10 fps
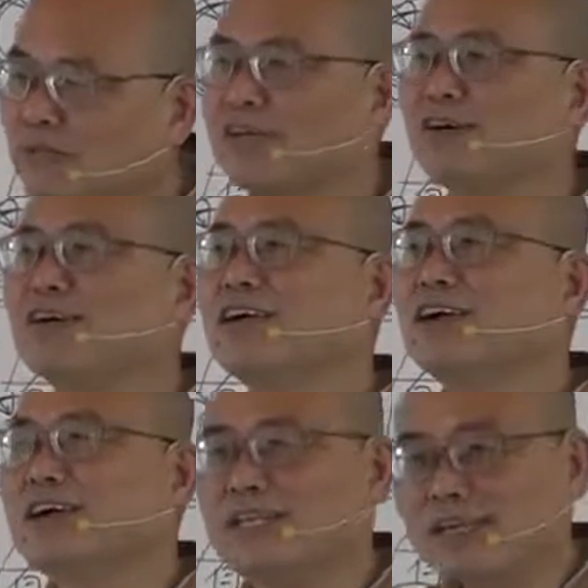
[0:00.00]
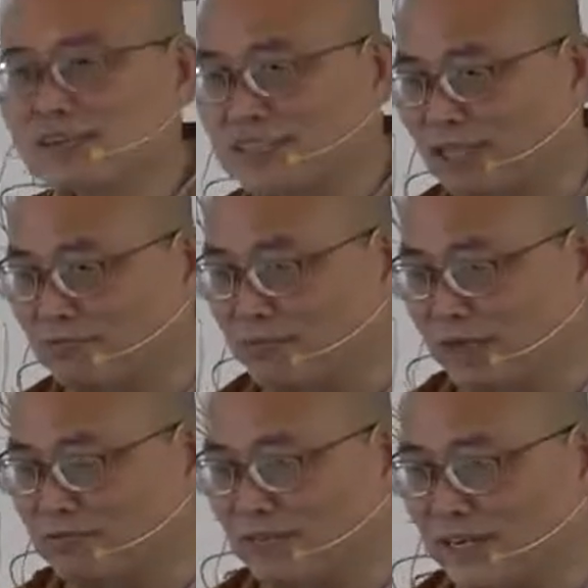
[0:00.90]
没有，你要想
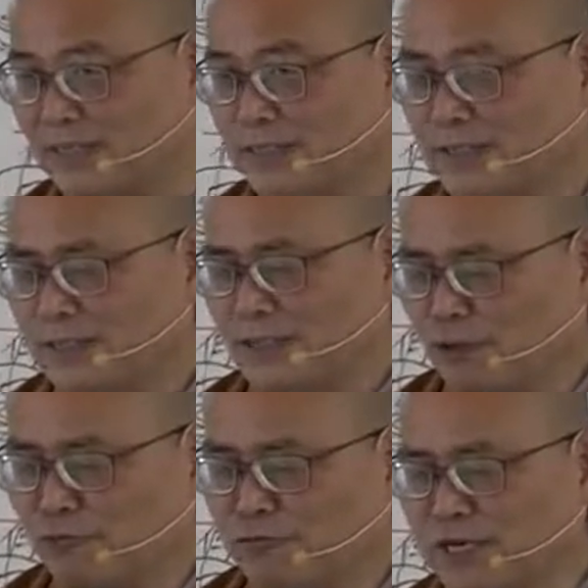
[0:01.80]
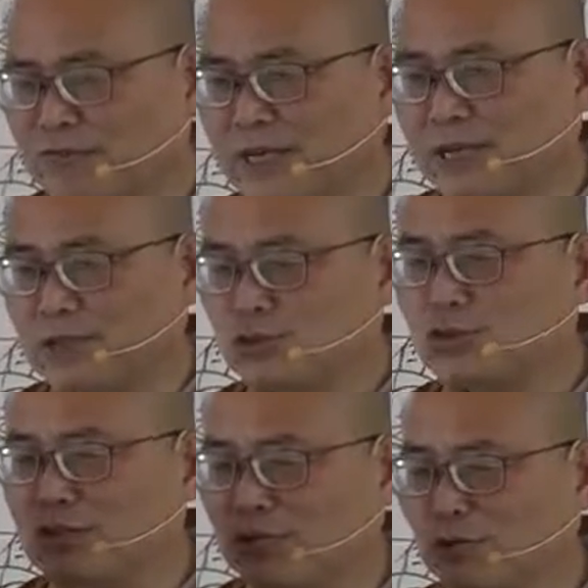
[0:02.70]
办法用方法
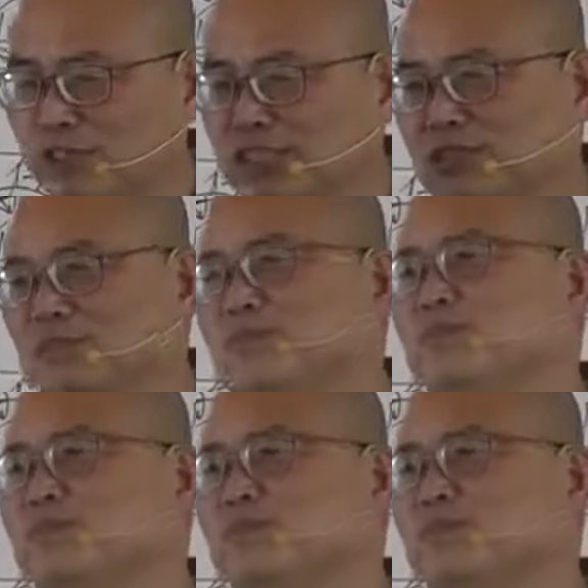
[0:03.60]
去掉我见